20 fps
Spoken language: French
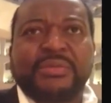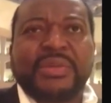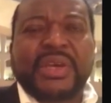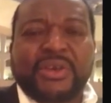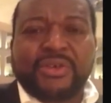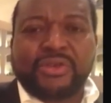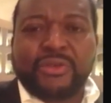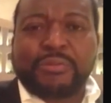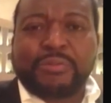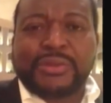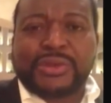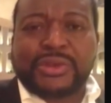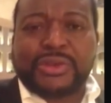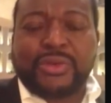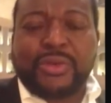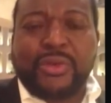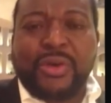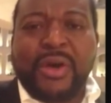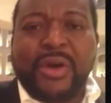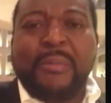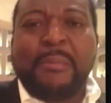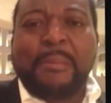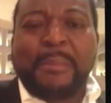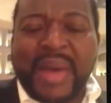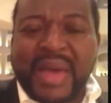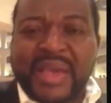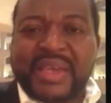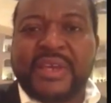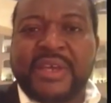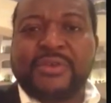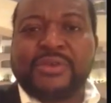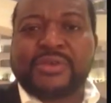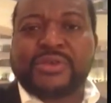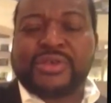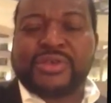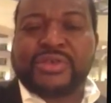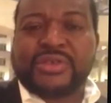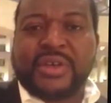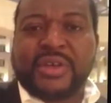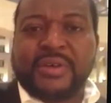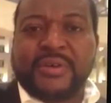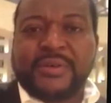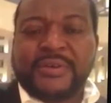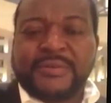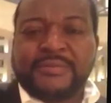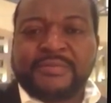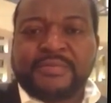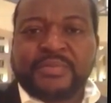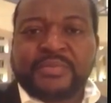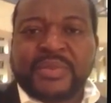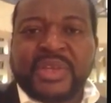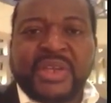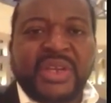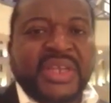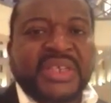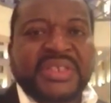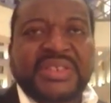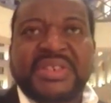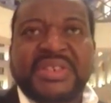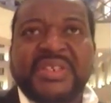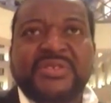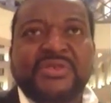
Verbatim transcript: mais que nous puissions marquer notre temps. Il y en a qui se